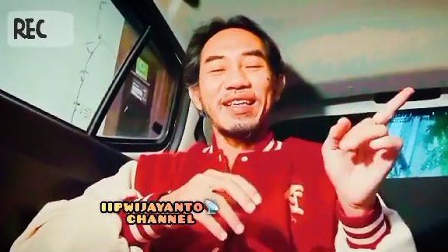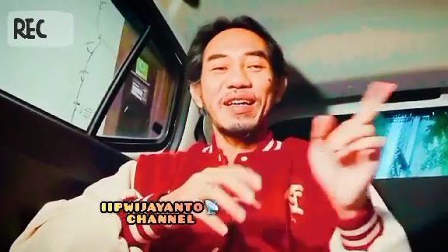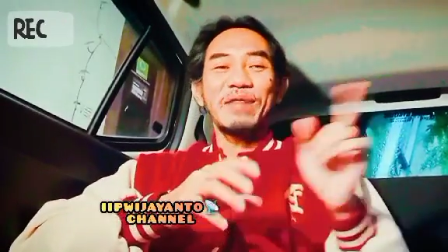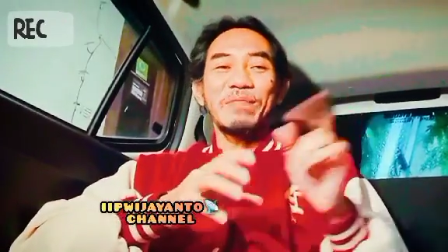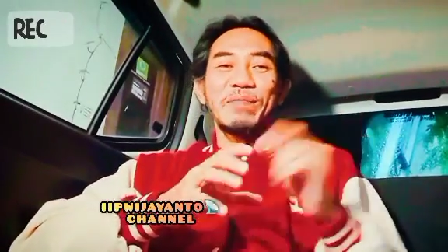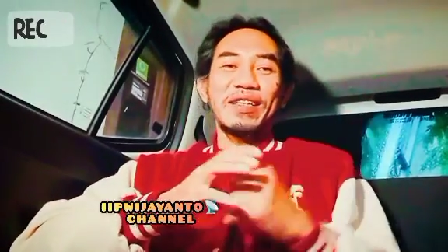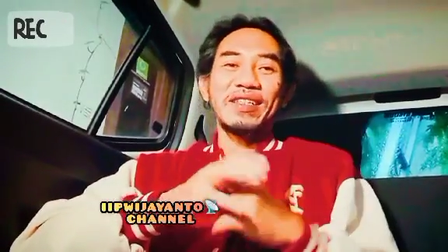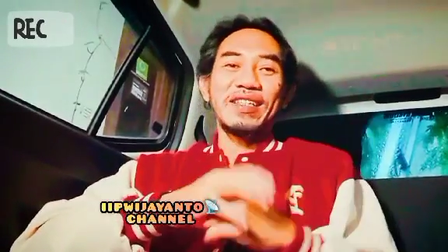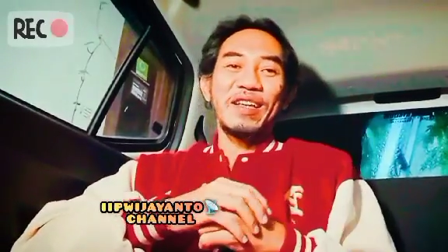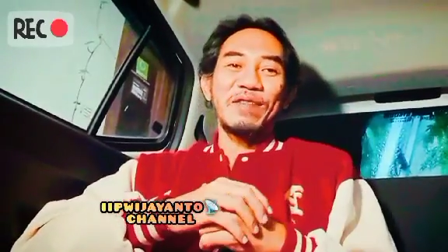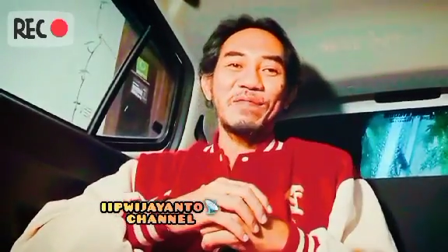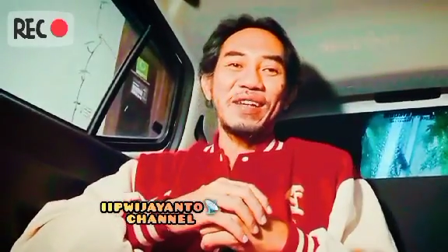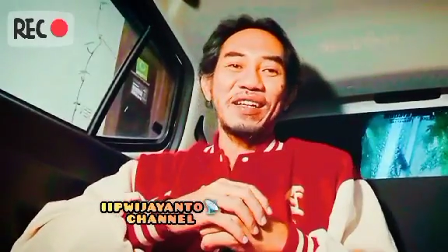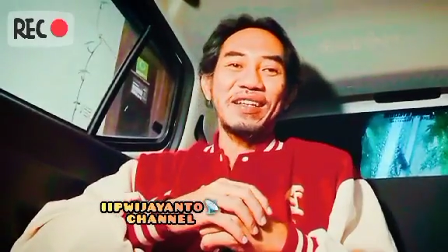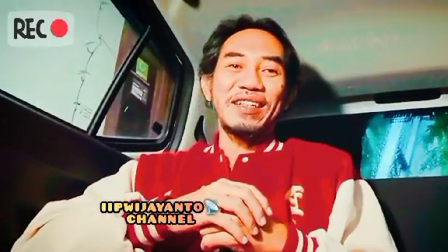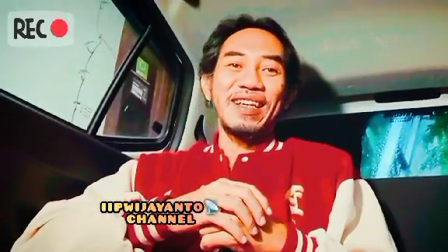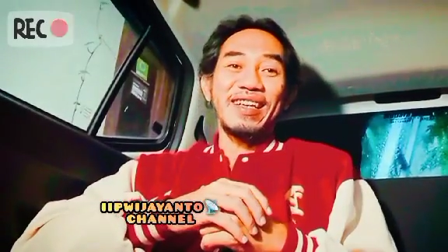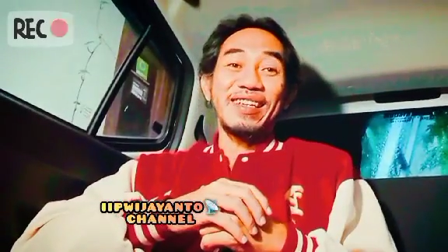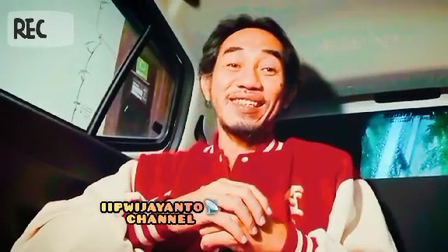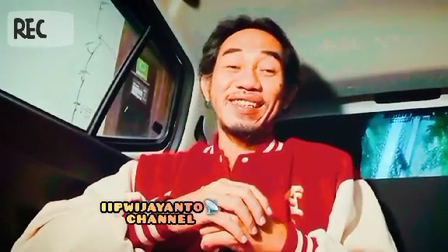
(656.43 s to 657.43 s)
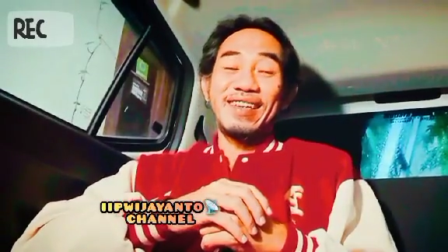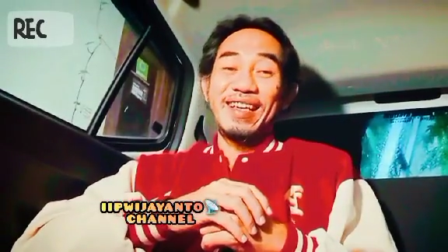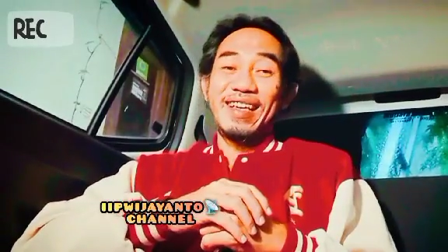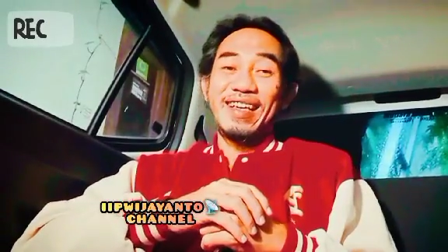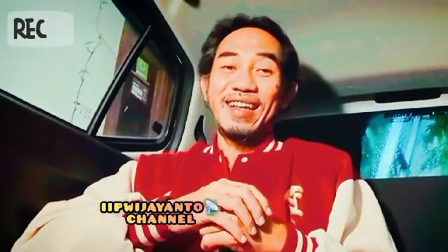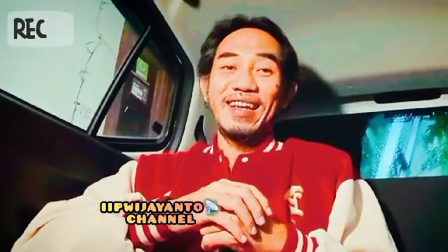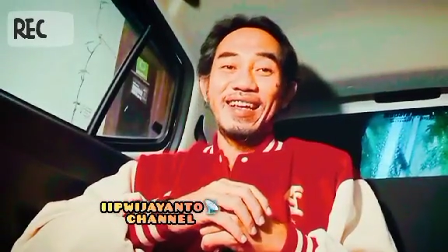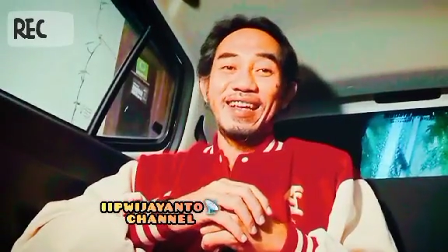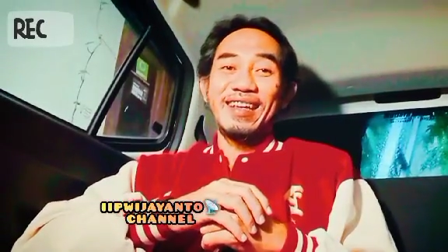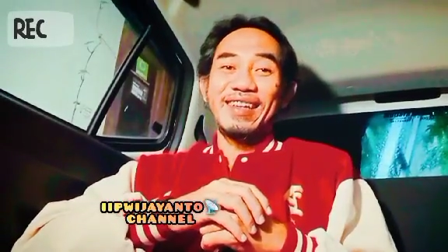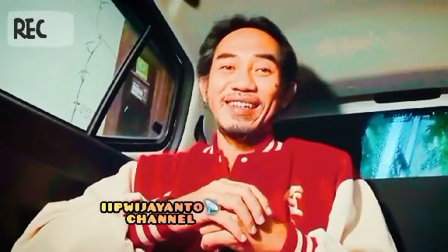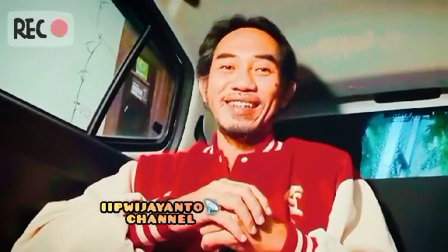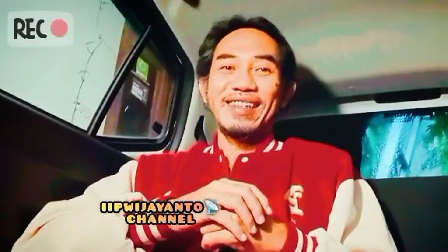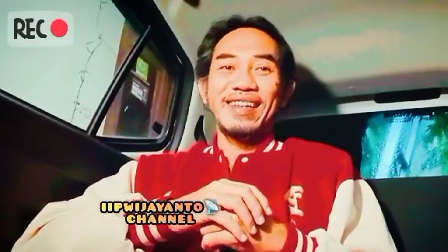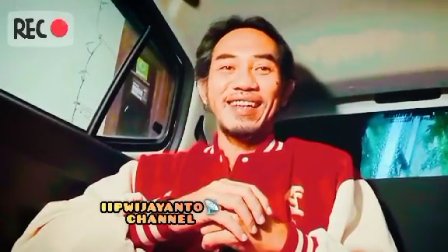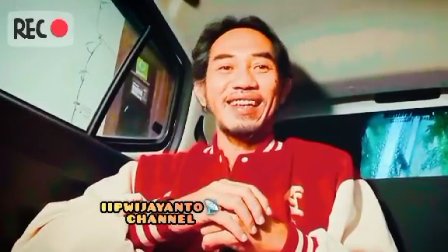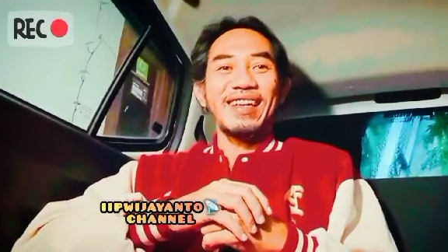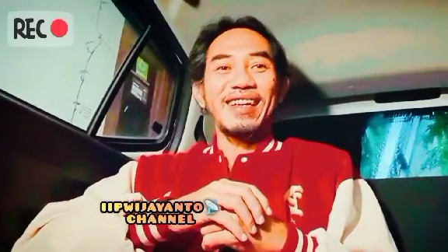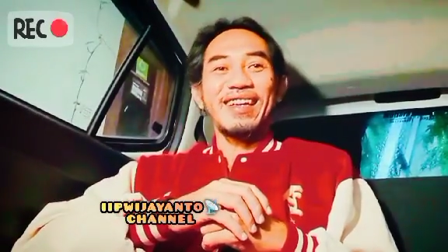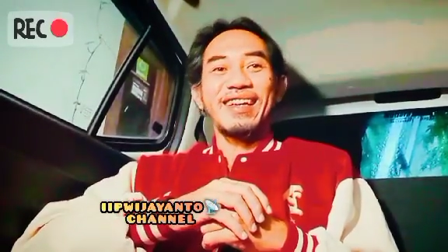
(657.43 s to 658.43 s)
yang bersama dia sekarang.
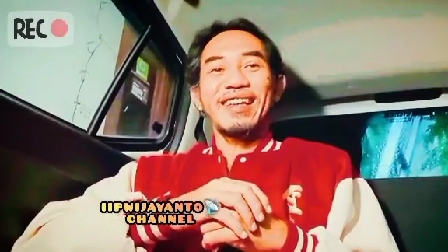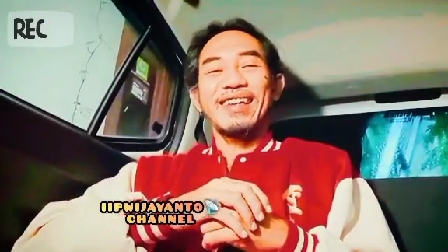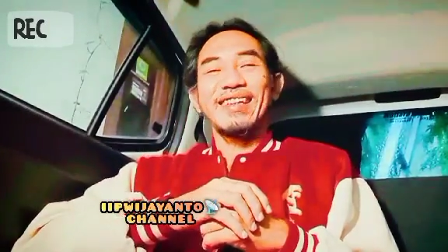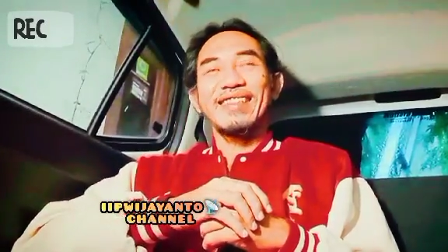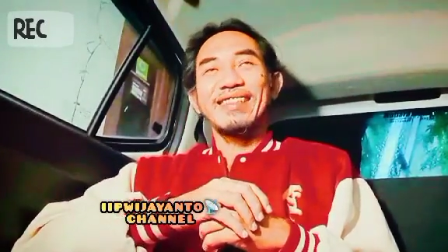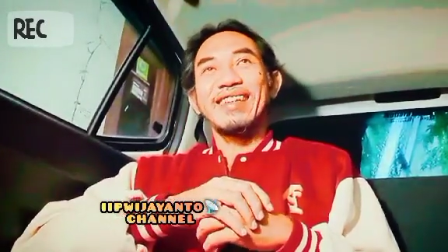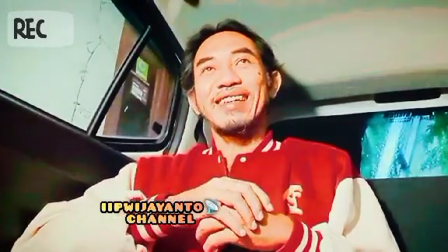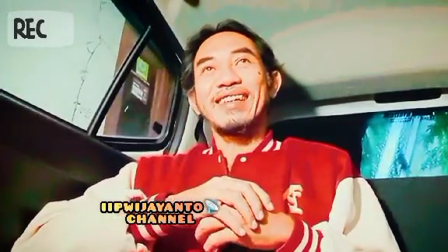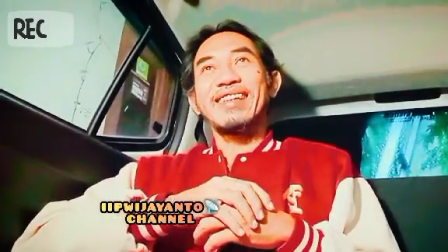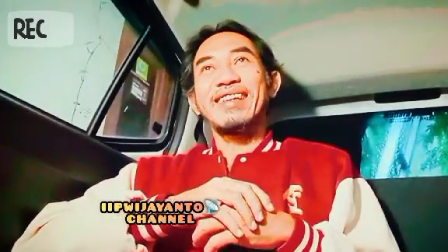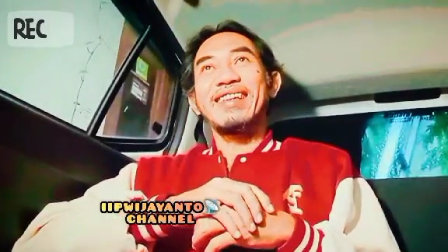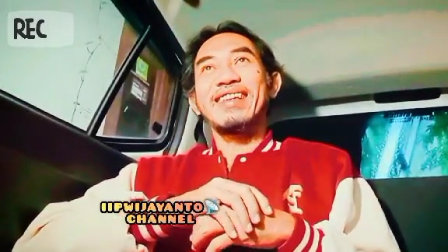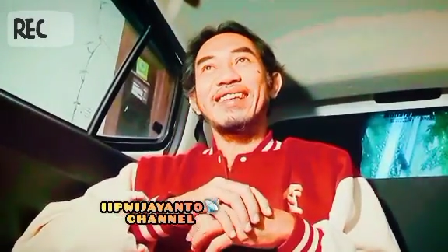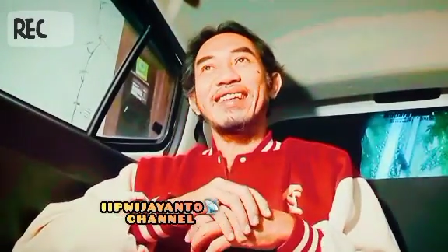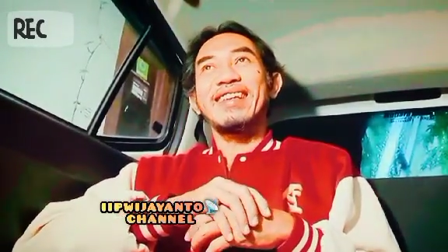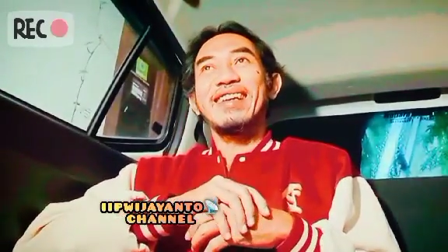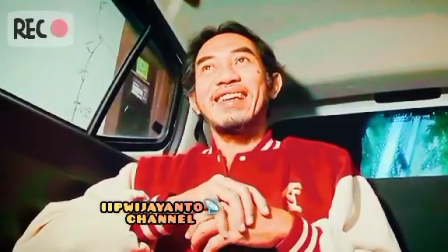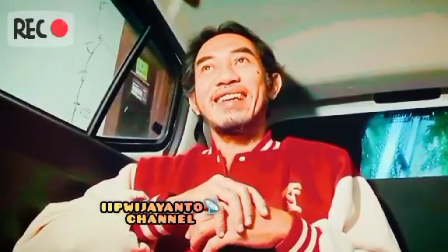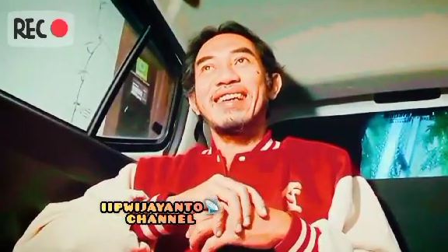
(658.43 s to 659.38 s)
Nah, jadi